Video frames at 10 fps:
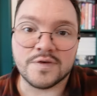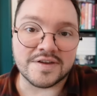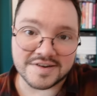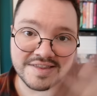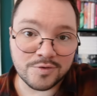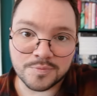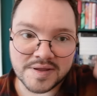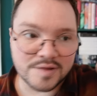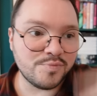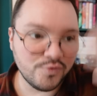Enfin, je dis qu'on ne
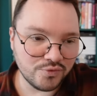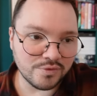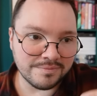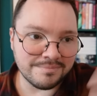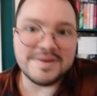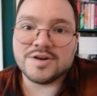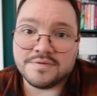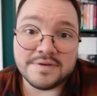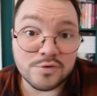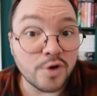présente plus, mais je
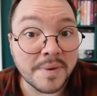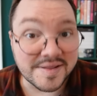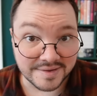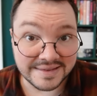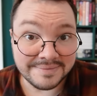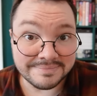vais vous le représenter.